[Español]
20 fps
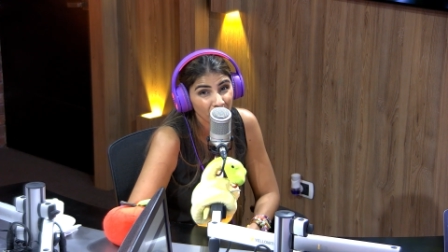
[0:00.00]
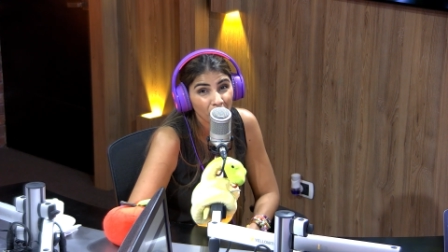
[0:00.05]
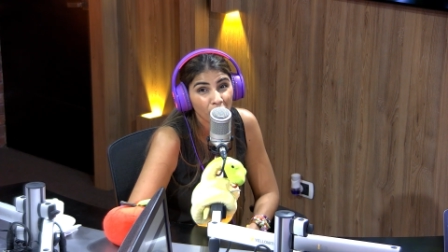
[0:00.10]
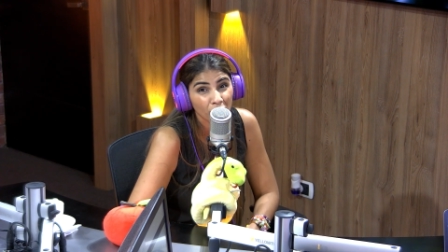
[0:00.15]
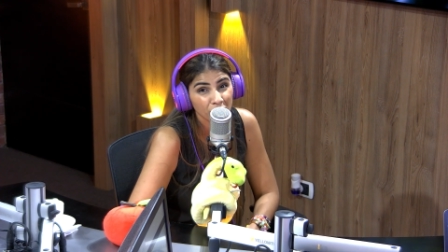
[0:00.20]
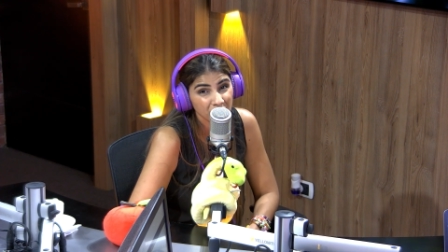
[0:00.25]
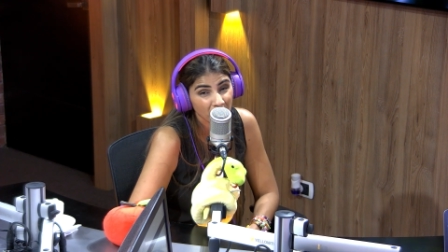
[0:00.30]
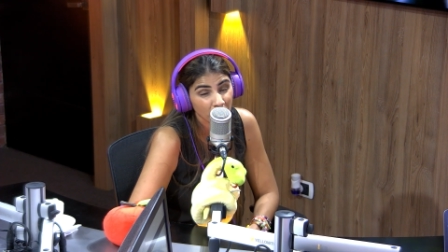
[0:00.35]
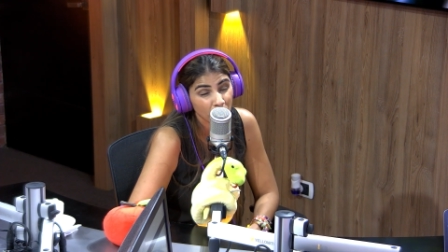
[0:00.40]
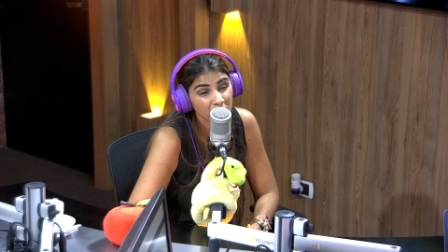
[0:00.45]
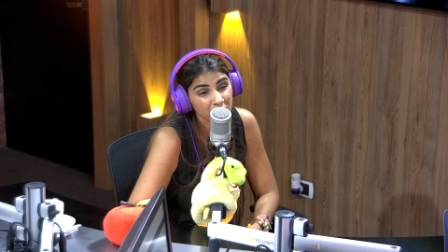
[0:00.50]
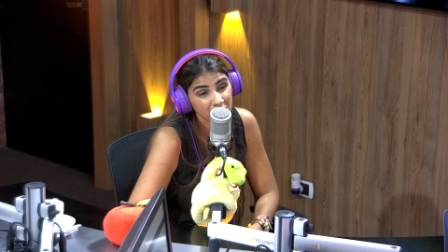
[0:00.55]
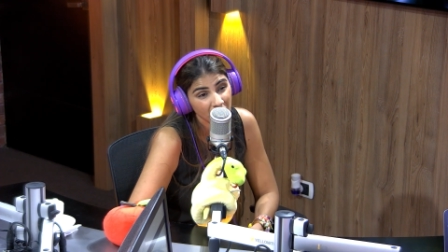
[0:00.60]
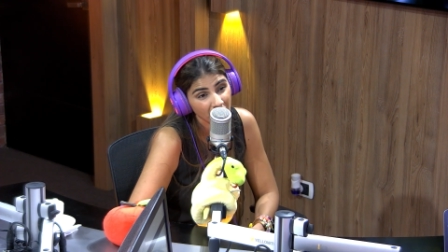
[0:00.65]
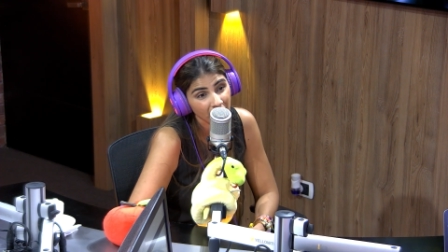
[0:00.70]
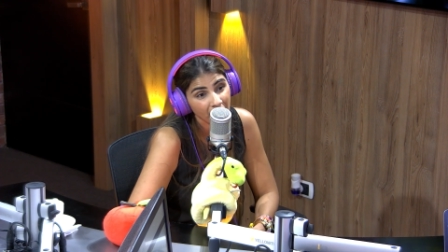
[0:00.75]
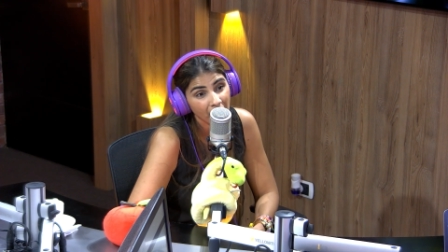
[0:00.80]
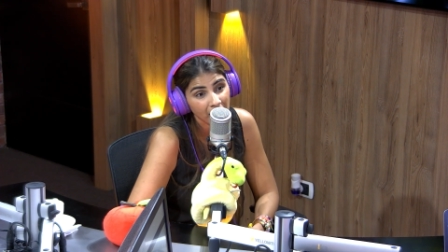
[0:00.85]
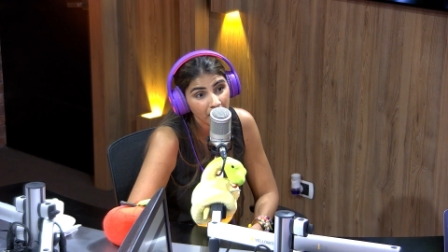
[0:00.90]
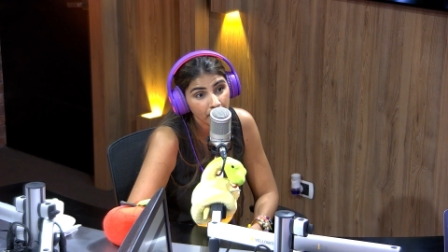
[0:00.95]
es consecuencias
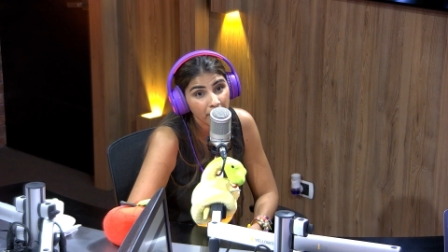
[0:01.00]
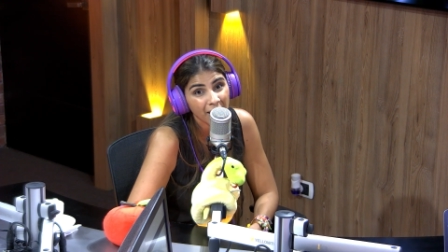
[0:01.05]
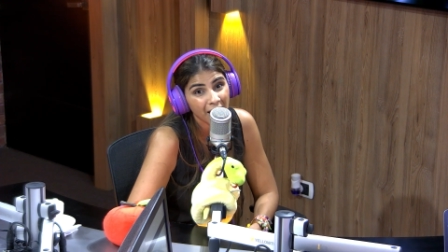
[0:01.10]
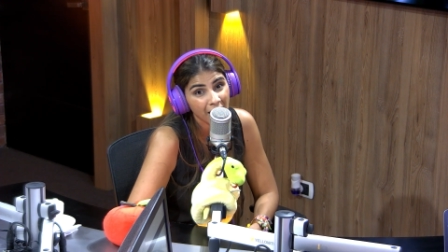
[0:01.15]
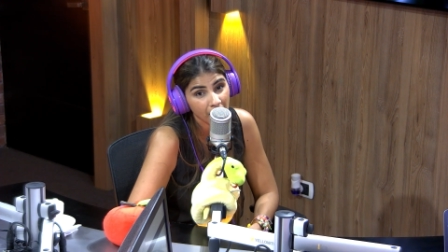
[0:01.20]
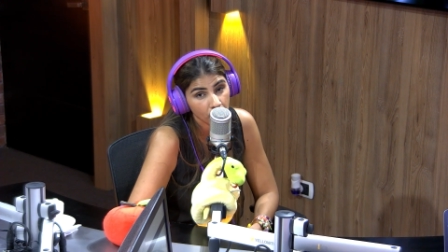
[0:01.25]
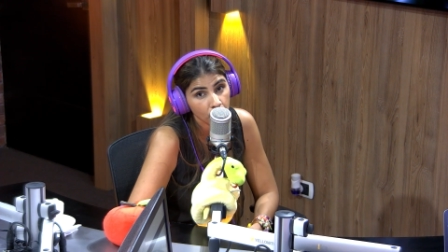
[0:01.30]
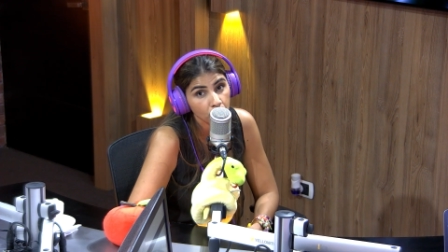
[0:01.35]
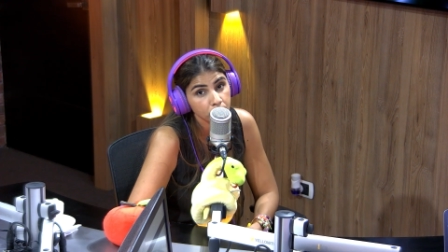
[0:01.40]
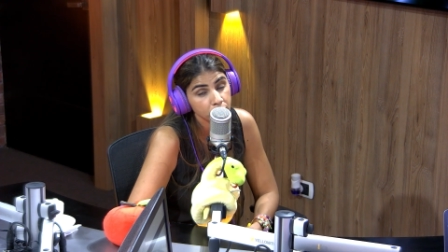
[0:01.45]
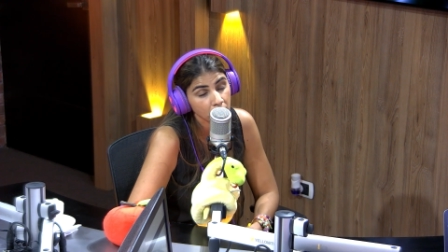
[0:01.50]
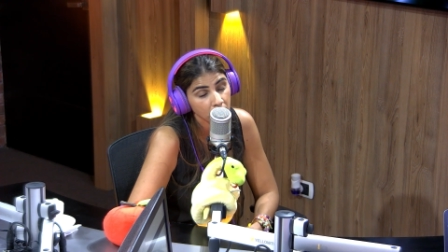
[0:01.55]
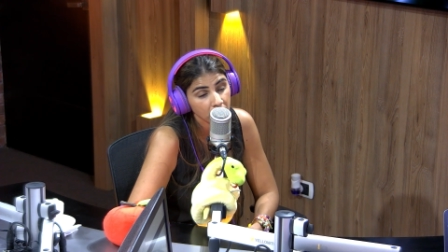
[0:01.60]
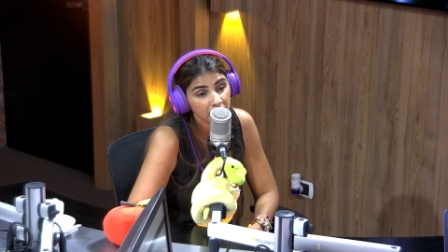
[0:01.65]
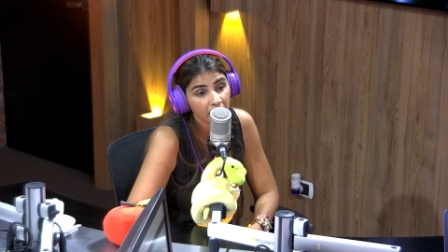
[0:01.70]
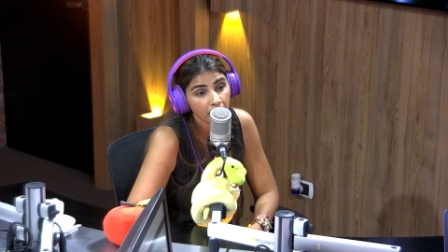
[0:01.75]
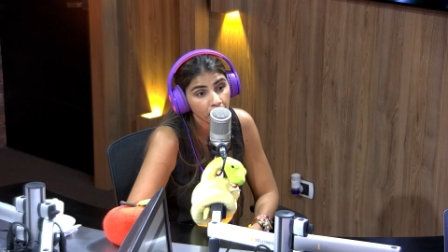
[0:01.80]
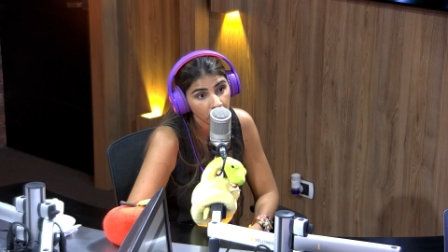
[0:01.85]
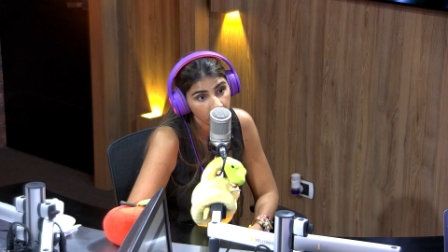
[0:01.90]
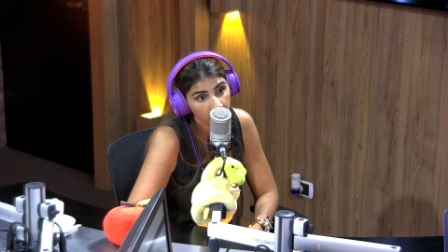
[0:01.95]
reales para la corrupción que
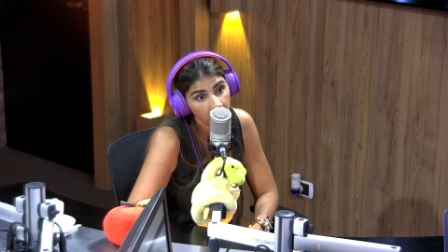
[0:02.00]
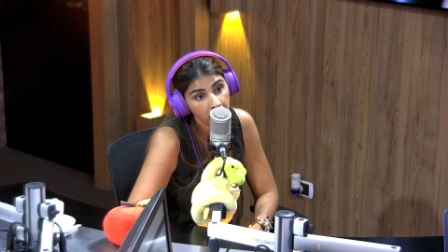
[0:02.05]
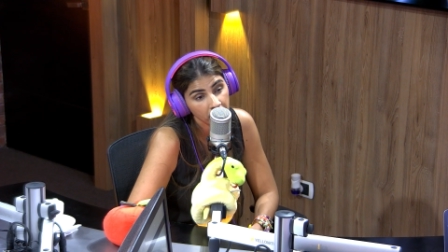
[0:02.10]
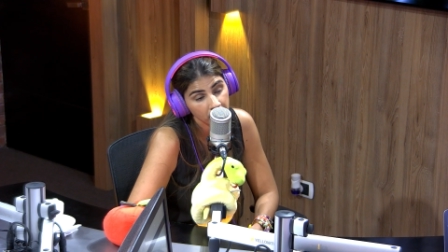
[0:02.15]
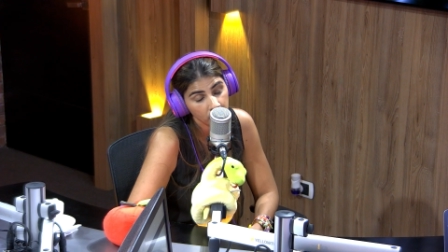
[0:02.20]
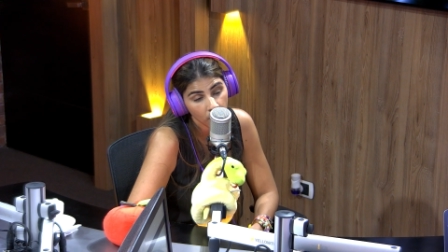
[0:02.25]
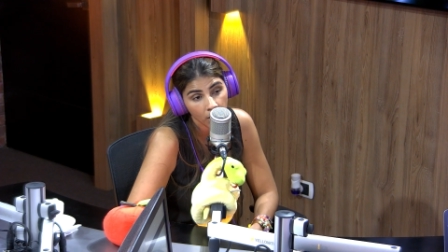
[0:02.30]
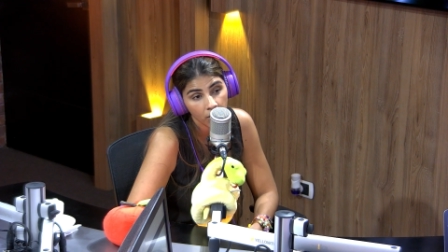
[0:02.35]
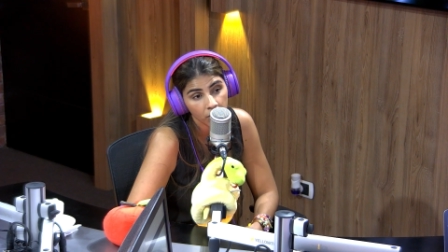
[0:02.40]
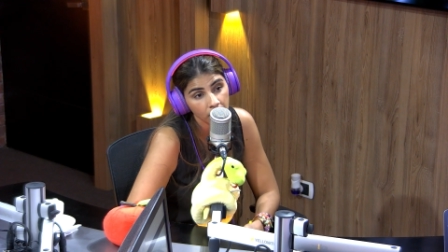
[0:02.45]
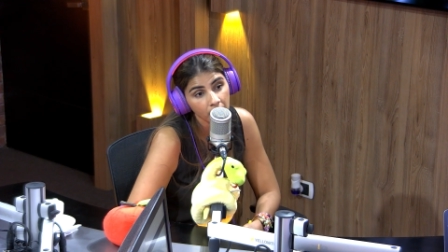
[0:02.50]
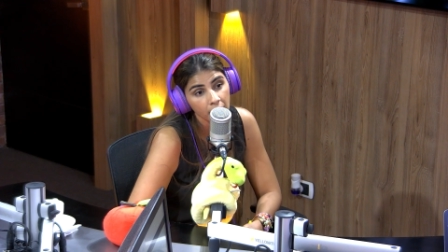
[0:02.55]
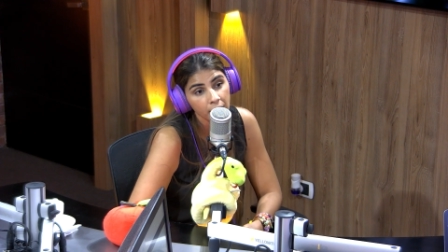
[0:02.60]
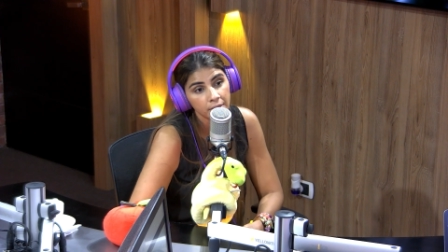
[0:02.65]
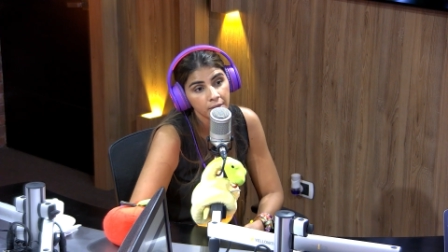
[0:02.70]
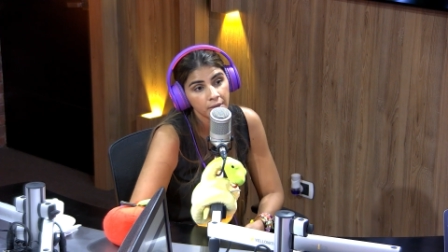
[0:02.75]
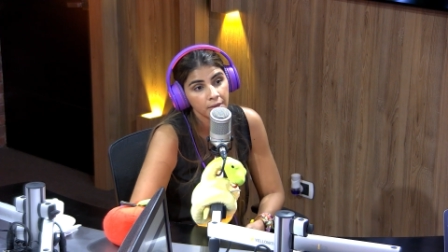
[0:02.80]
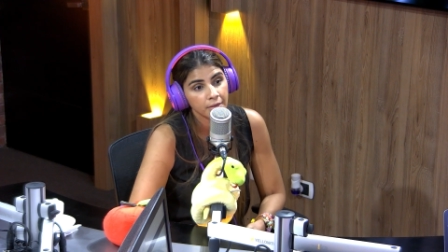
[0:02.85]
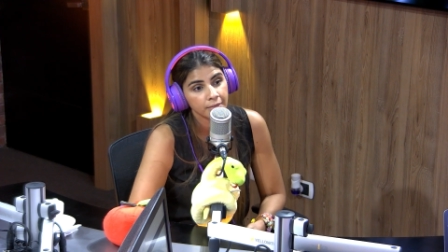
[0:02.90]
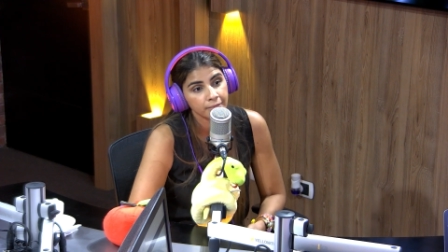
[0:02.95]
estamos viviendo ahora.
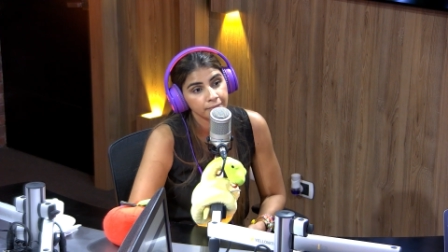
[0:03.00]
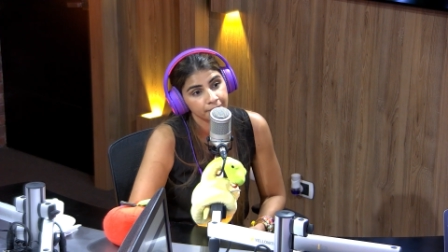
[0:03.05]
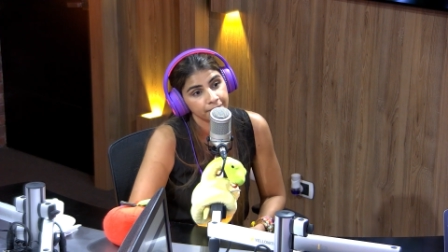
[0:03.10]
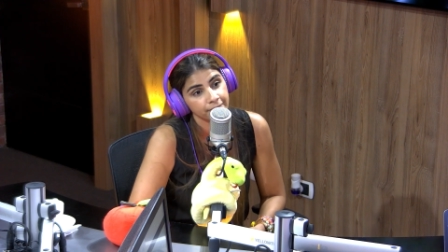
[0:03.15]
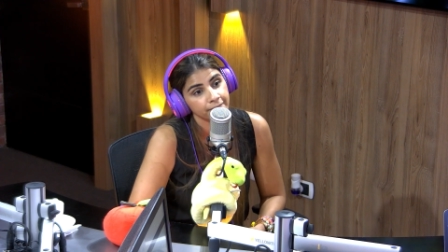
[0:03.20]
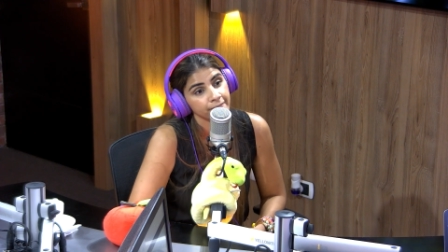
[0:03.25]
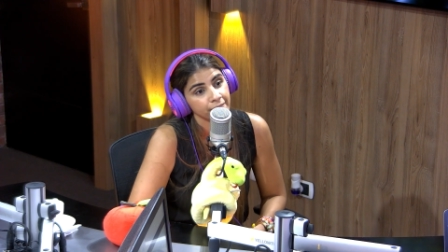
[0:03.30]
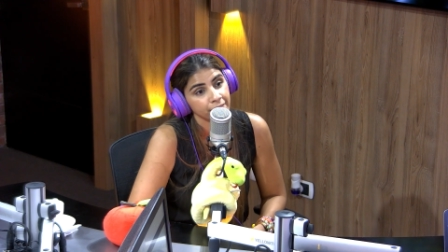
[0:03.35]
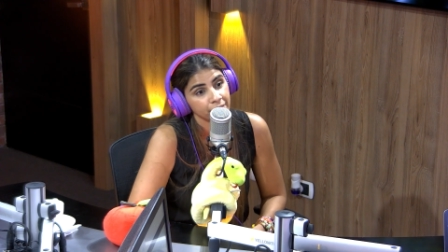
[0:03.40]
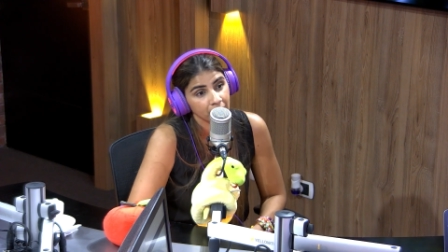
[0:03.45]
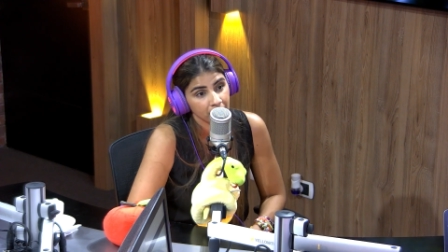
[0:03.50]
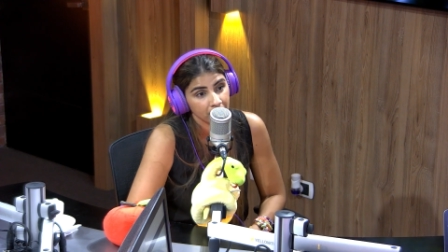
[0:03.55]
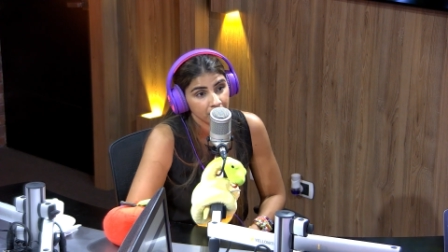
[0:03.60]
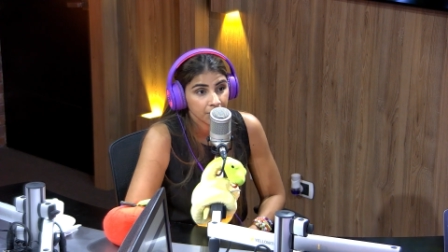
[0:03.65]
Ah, ok.